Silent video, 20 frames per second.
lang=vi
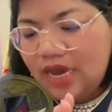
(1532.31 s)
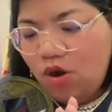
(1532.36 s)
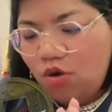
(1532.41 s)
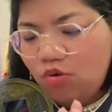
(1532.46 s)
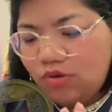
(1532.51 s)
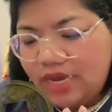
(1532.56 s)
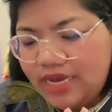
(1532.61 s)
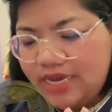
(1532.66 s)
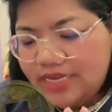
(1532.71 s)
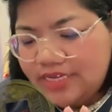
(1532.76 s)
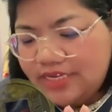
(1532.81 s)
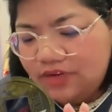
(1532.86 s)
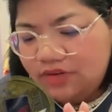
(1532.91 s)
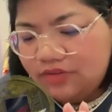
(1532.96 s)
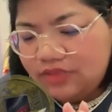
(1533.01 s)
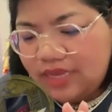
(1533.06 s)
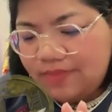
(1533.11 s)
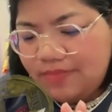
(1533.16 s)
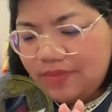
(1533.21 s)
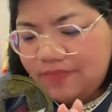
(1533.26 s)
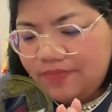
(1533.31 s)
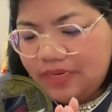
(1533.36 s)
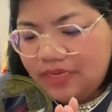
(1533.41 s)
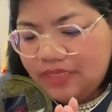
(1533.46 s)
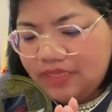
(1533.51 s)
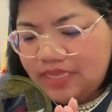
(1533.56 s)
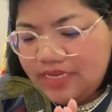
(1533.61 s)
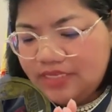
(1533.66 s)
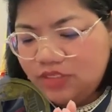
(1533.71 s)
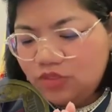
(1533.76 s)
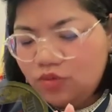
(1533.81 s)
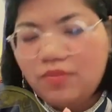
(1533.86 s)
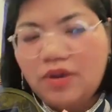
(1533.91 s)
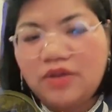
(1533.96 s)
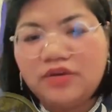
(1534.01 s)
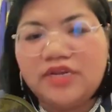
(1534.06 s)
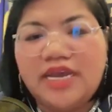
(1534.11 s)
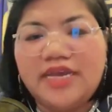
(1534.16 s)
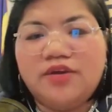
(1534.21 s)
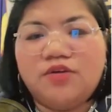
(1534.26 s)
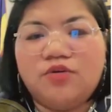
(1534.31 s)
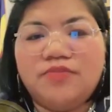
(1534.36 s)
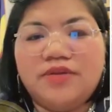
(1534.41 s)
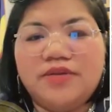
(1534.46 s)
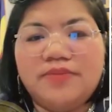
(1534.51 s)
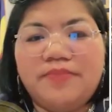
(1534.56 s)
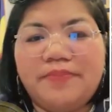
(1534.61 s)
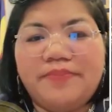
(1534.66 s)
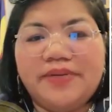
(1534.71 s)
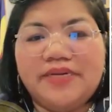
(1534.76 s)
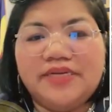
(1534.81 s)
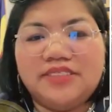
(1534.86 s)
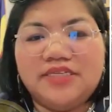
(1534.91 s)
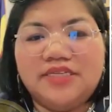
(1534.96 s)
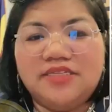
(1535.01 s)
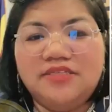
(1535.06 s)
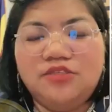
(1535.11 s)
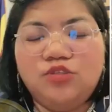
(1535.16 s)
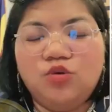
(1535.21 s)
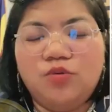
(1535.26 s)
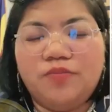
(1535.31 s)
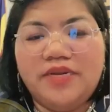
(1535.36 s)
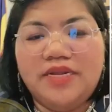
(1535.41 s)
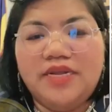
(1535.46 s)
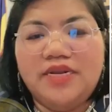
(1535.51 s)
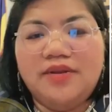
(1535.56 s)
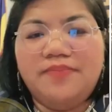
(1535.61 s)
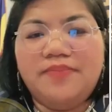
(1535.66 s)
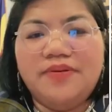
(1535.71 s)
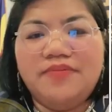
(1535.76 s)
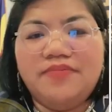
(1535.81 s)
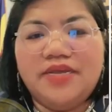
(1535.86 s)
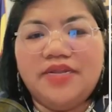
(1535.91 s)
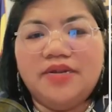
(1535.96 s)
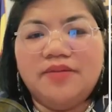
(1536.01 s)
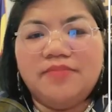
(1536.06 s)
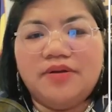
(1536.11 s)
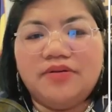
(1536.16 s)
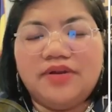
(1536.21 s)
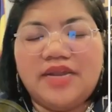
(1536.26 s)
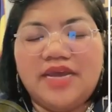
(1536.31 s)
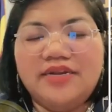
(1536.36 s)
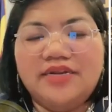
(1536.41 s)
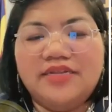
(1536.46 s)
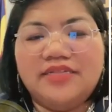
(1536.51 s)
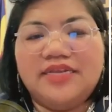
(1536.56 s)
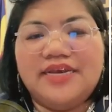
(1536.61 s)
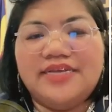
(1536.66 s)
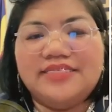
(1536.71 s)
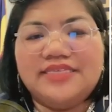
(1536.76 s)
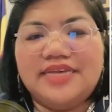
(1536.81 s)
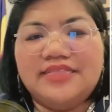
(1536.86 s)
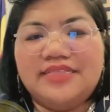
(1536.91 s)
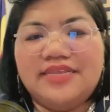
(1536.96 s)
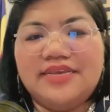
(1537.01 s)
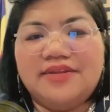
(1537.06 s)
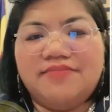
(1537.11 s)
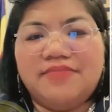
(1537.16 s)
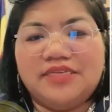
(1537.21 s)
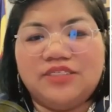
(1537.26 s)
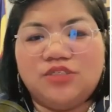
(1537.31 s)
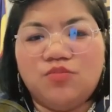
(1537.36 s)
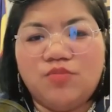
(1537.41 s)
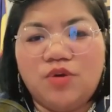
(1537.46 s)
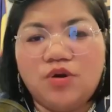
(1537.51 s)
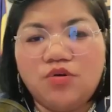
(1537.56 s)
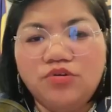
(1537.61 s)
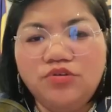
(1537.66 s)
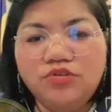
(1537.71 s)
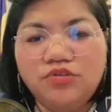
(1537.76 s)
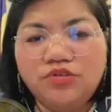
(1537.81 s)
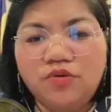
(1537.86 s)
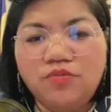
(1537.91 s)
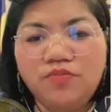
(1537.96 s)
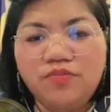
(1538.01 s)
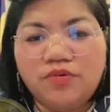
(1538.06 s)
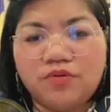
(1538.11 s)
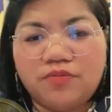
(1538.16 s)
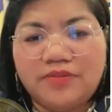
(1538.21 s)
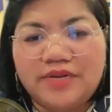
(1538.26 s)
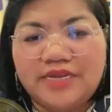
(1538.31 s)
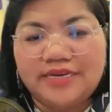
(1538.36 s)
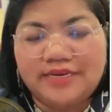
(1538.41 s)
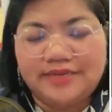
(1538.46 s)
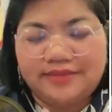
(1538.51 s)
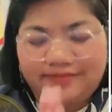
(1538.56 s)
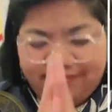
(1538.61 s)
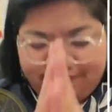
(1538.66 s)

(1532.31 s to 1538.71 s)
ok chẳng là tài mình Pân Đăng Tê xôm on cai cột lia và Pân Đăng Sấn chụp khi này nơi pê lia là màu đá nơi ngày giải tiền và xôm mà cuốn xôm cột lia